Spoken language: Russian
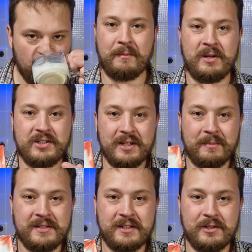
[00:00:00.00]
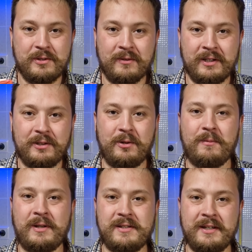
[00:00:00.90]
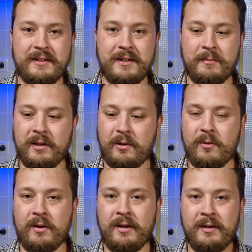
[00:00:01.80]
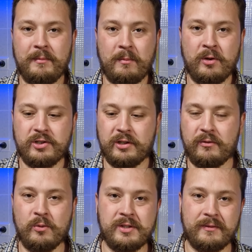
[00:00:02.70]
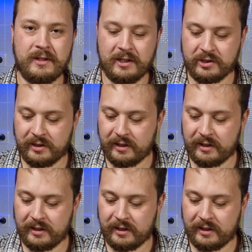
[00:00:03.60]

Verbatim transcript: Обычное пастеризованное трехпроцентное молоко. Побочных вкусов также